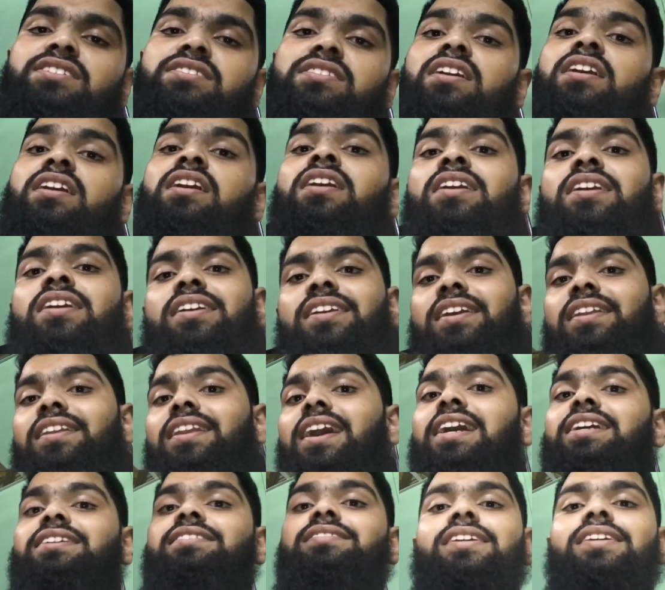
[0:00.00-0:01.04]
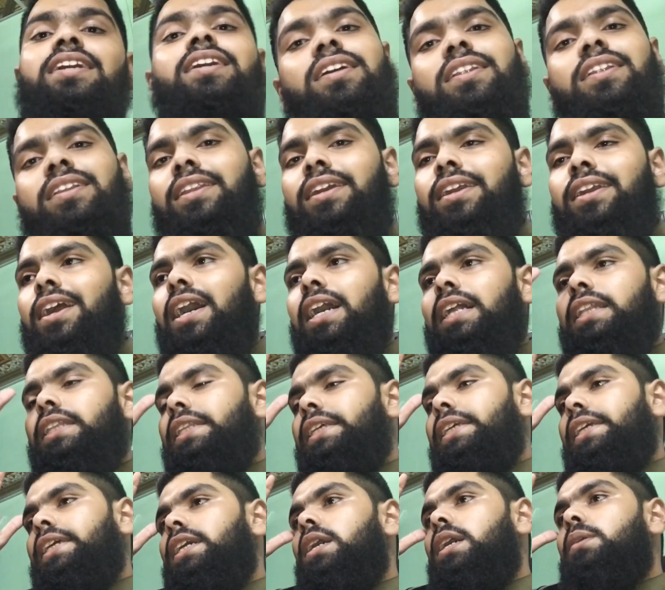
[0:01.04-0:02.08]
आज का कि लाइट्स निकाल
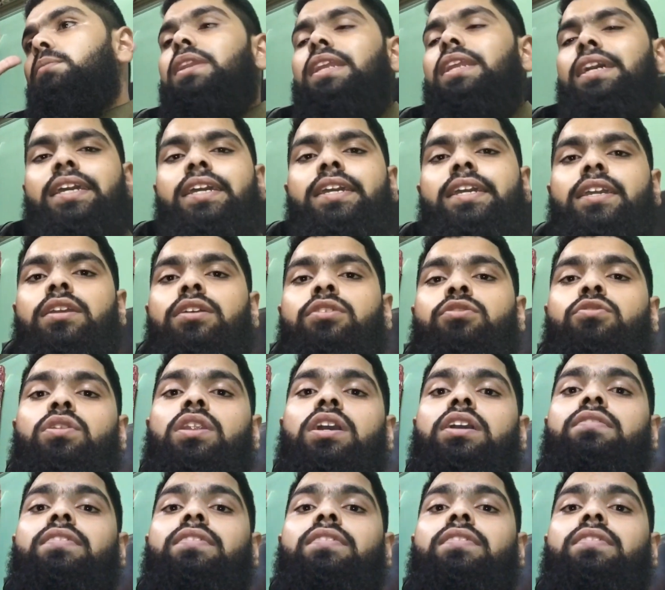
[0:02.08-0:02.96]
दी हैं अब लगेंगी तो